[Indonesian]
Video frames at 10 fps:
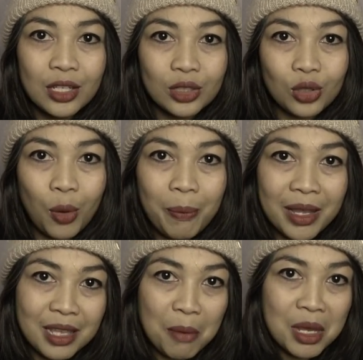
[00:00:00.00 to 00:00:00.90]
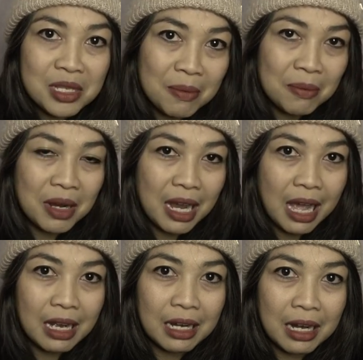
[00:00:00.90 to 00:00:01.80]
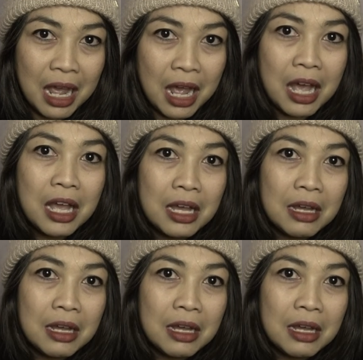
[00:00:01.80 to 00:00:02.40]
Stop mesem mesem karena